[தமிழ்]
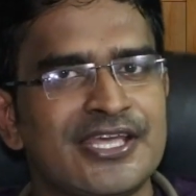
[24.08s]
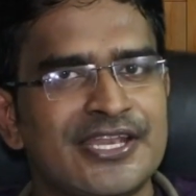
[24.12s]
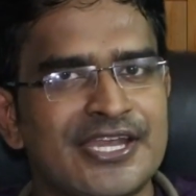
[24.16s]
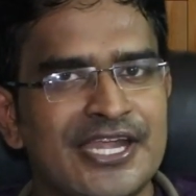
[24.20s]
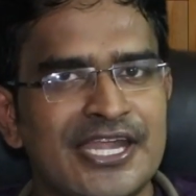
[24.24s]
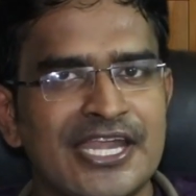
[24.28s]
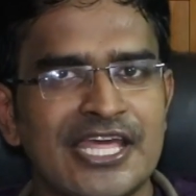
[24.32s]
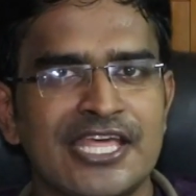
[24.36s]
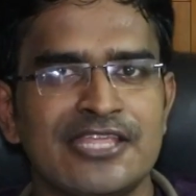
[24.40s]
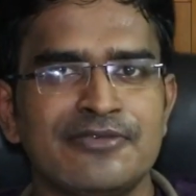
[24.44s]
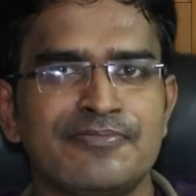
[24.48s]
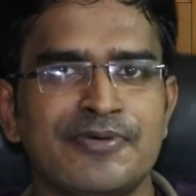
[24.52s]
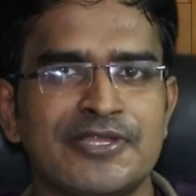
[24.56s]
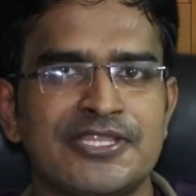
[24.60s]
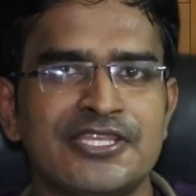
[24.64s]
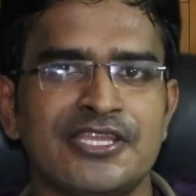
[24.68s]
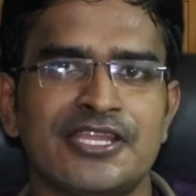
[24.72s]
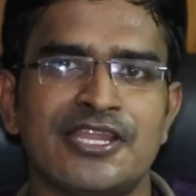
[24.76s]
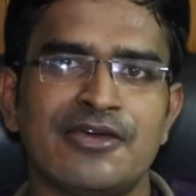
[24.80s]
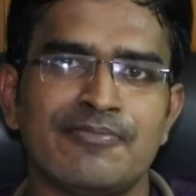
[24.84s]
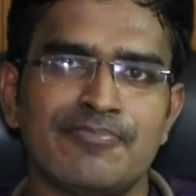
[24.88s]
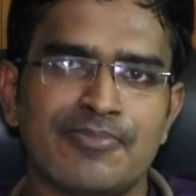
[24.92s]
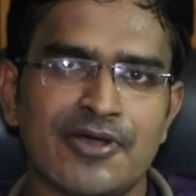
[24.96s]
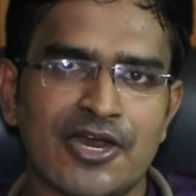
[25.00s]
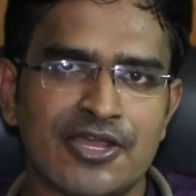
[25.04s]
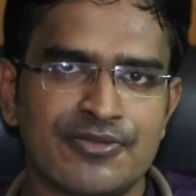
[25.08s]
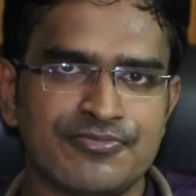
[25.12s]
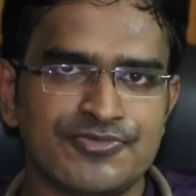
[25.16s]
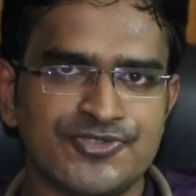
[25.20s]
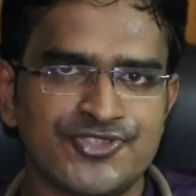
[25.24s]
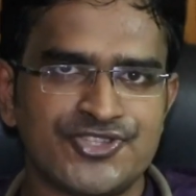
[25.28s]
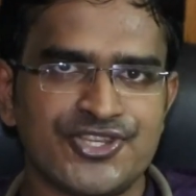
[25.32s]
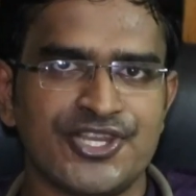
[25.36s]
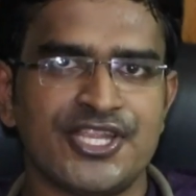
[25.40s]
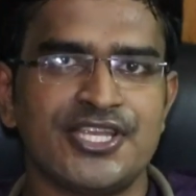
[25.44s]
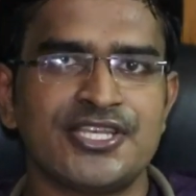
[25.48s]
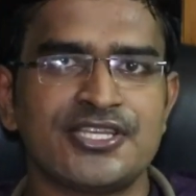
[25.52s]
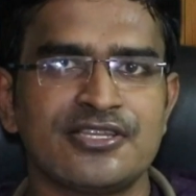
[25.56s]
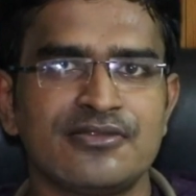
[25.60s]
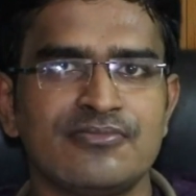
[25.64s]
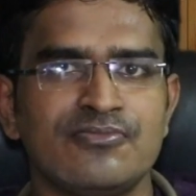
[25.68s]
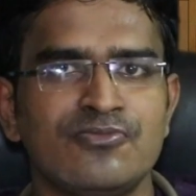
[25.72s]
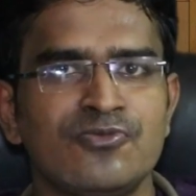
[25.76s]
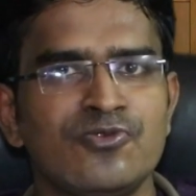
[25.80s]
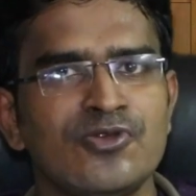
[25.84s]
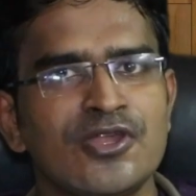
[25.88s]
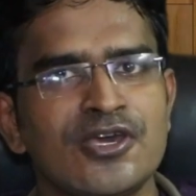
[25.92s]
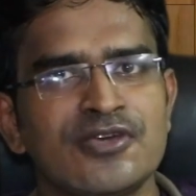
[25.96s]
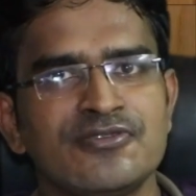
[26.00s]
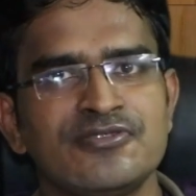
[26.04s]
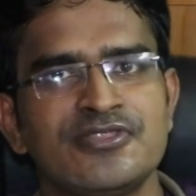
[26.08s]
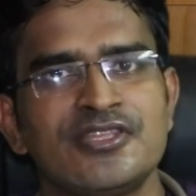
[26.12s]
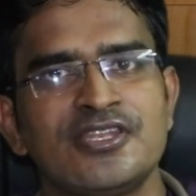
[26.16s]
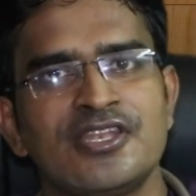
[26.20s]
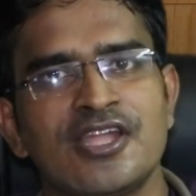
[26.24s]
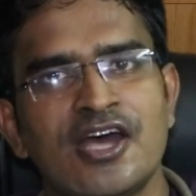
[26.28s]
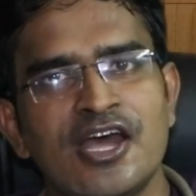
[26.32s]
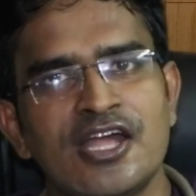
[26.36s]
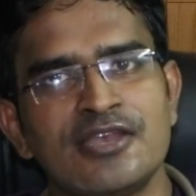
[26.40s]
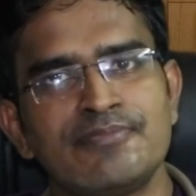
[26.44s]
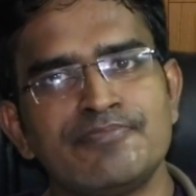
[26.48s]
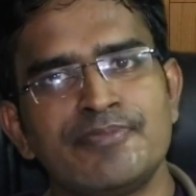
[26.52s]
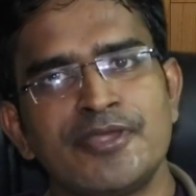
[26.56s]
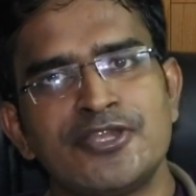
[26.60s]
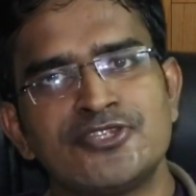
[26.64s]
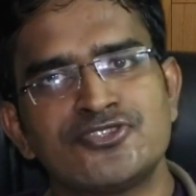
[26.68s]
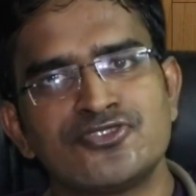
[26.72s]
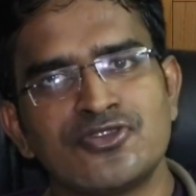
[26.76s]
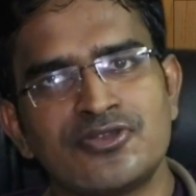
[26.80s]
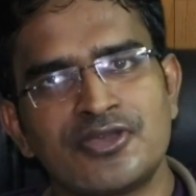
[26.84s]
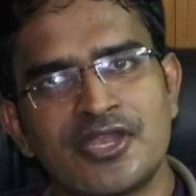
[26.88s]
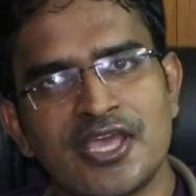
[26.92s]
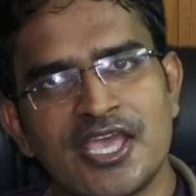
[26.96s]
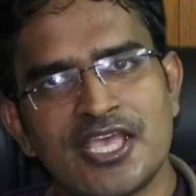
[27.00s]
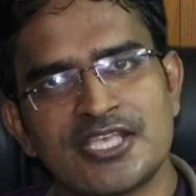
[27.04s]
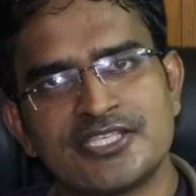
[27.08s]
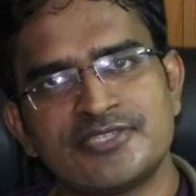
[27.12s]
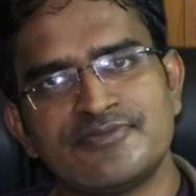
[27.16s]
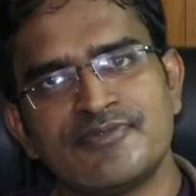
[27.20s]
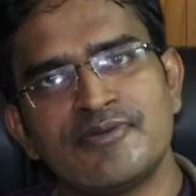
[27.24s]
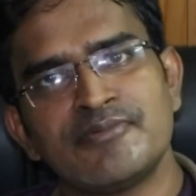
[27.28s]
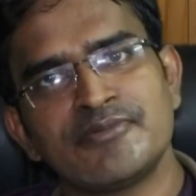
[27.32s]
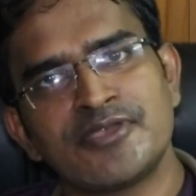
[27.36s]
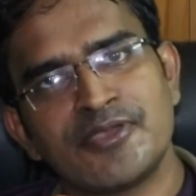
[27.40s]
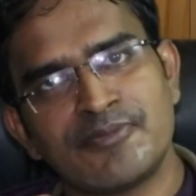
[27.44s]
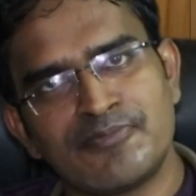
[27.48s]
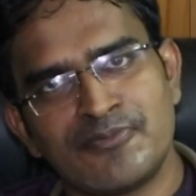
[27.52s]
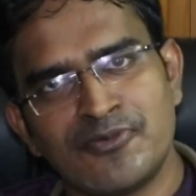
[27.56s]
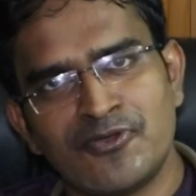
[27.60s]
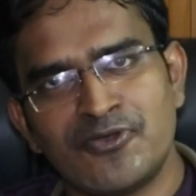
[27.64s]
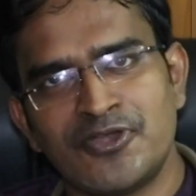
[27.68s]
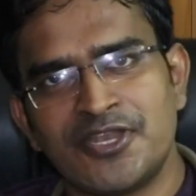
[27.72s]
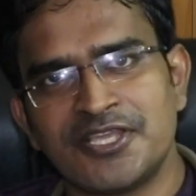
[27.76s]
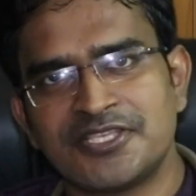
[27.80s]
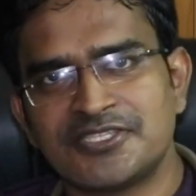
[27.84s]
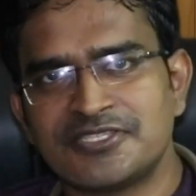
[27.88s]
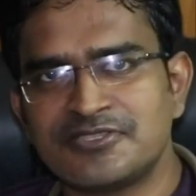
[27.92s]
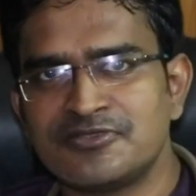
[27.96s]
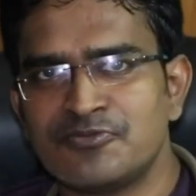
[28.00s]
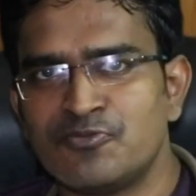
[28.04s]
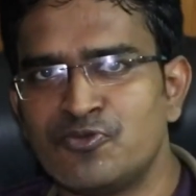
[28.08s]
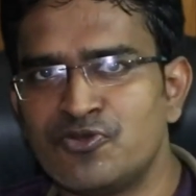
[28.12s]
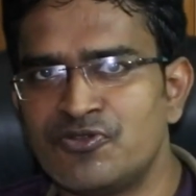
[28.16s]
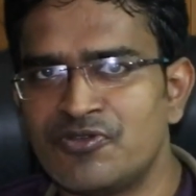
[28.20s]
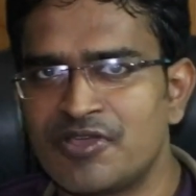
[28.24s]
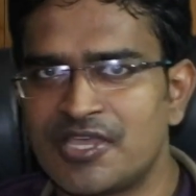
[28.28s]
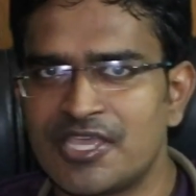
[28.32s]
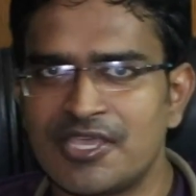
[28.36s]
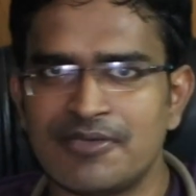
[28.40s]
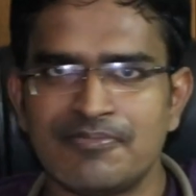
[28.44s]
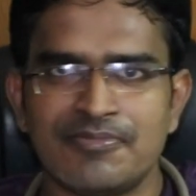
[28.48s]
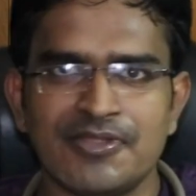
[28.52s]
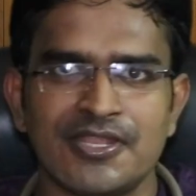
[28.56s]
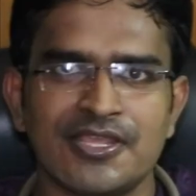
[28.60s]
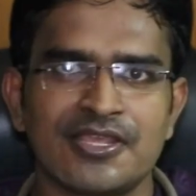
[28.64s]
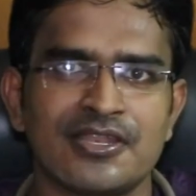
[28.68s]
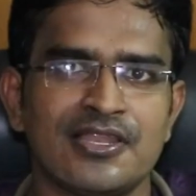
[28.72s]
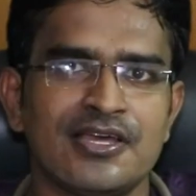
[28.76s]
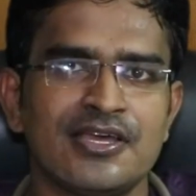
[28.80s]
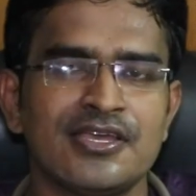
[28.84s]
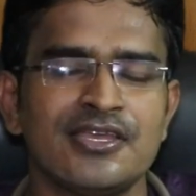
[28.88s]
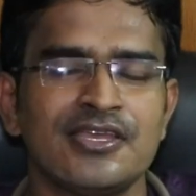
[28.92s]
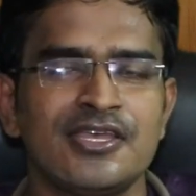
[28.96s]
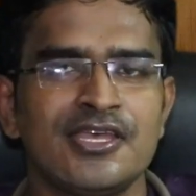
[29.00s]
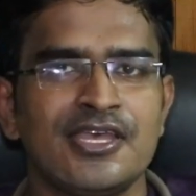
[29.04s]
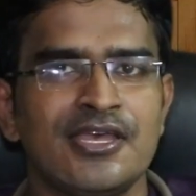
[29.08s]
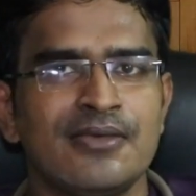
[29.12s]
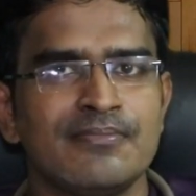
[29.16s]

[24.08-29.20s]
ரெண்டாவது பார்த்தீங்கன்னா பார்புஜரேட் மூணாவது வந்து நான் பென்சோடயசிபம் கிப்னோட்டிக்ஸ்னு மூணு வகையாக பிரிக்கலாம்